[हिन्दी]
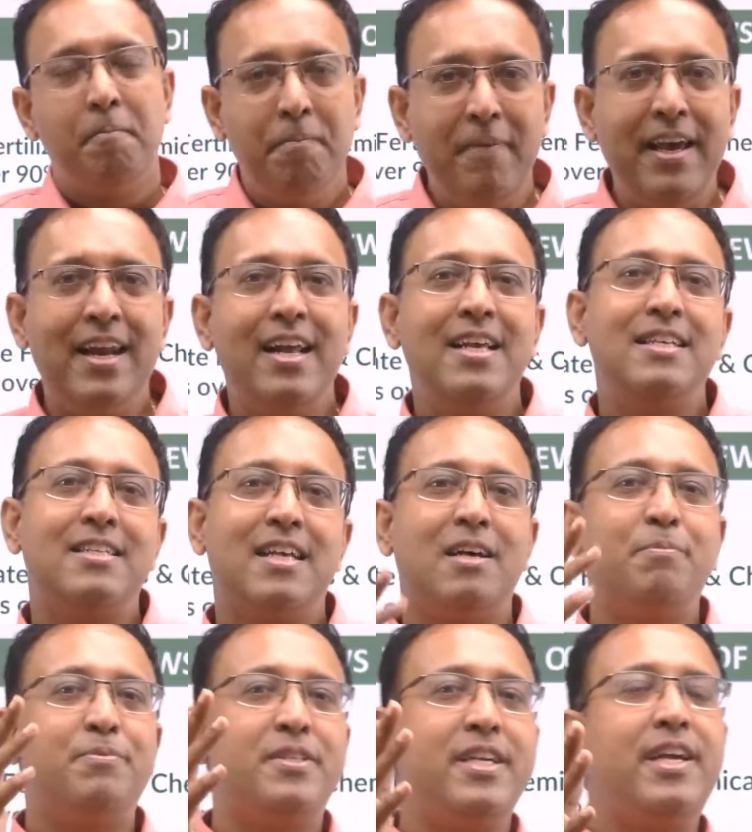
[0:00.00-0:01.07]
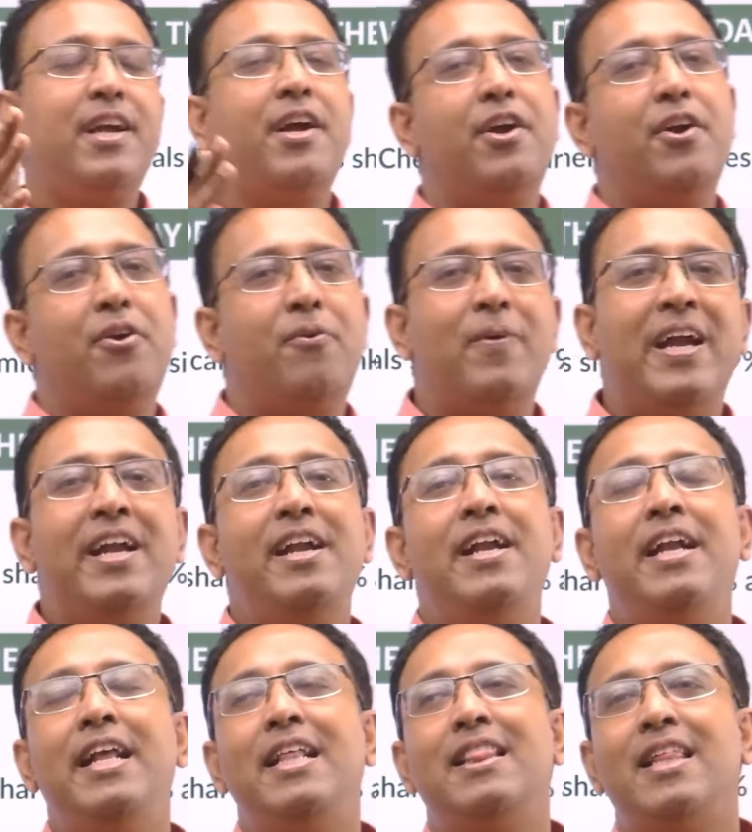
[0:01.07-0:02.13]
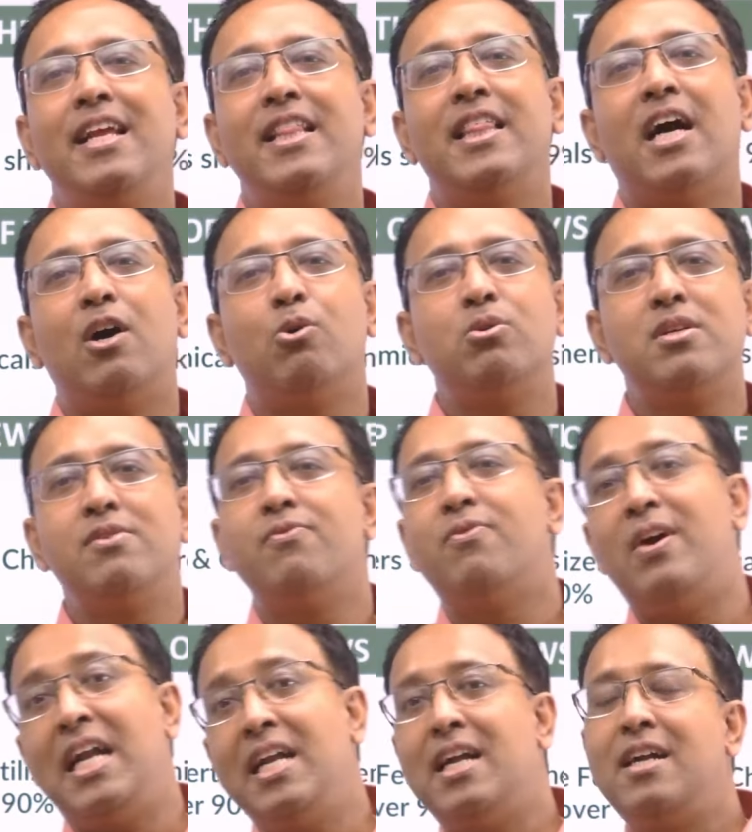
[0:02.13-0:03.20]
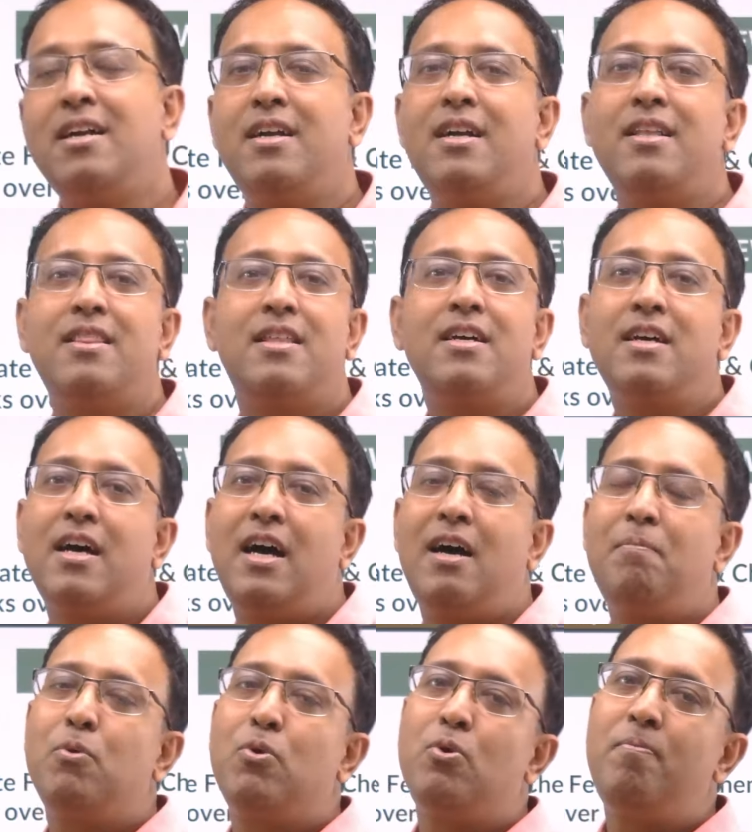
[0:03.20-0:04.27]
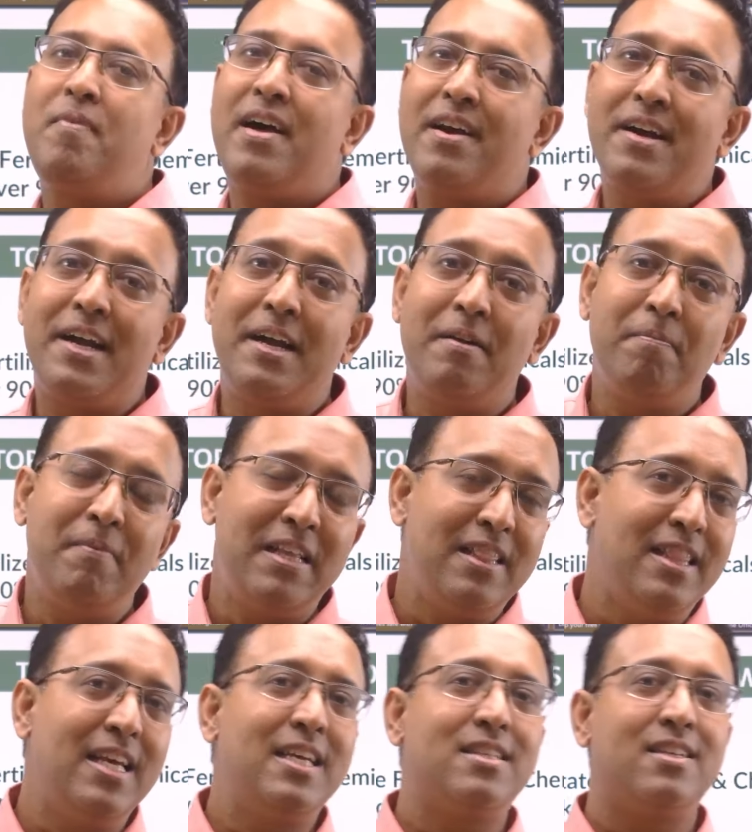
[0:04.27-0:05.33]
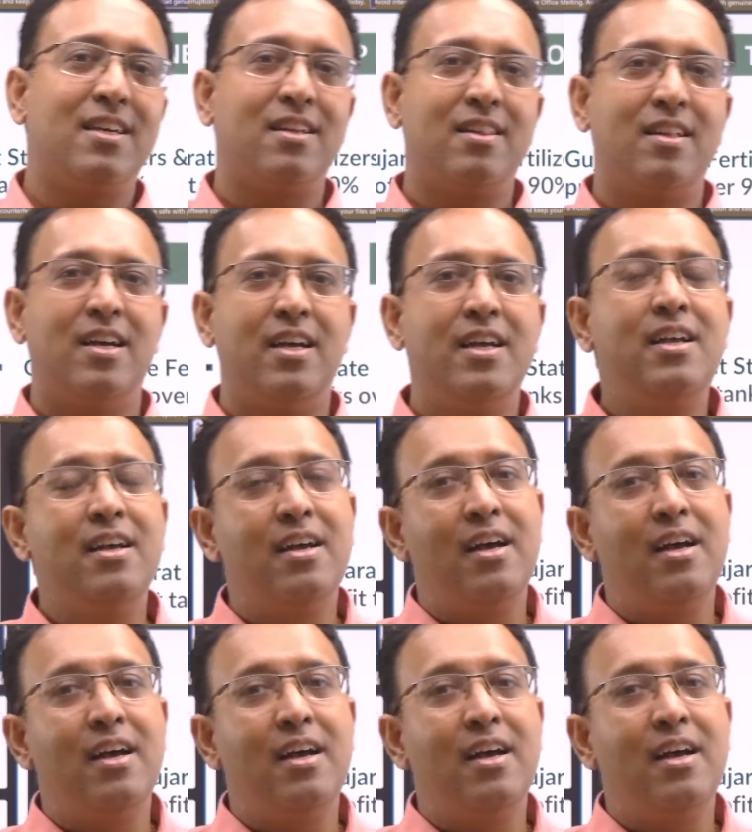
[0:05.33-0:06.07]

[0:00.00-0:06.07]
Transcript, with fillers: मेरे हिसाब से 23,100 तक आपको मार्केट में दिख सकता है